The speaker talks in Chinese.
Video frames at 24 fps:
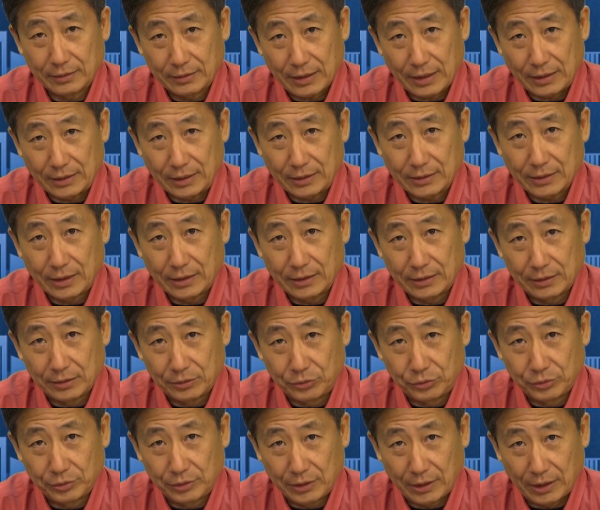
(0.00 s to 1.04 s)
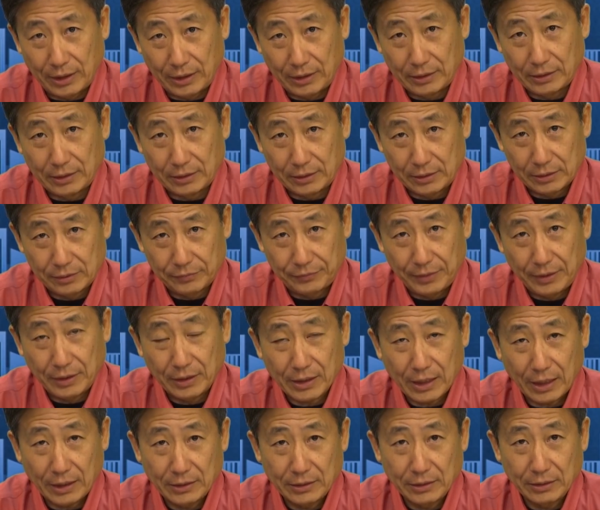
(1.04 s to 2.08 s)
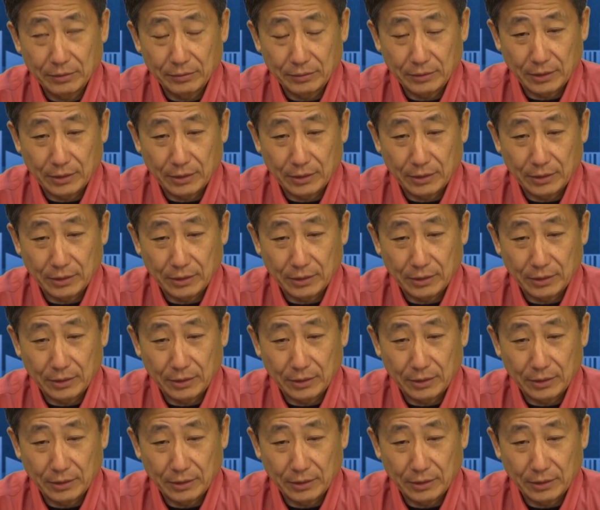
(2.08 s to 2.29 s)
大家在一起聚起来也是非常开心的。